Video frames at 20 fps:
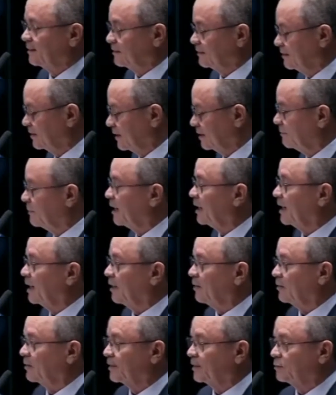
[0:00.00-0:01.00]
e a irmã
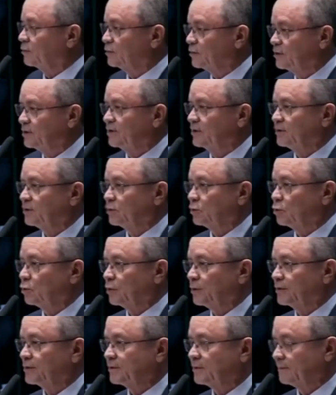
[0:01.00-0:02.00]
Áurea, no dia de
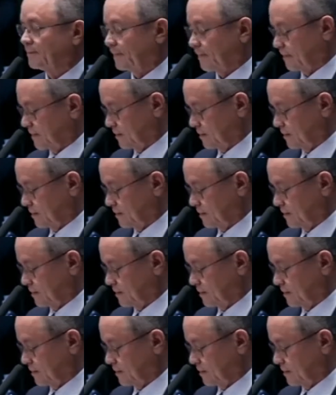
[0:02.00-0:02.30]
hoje,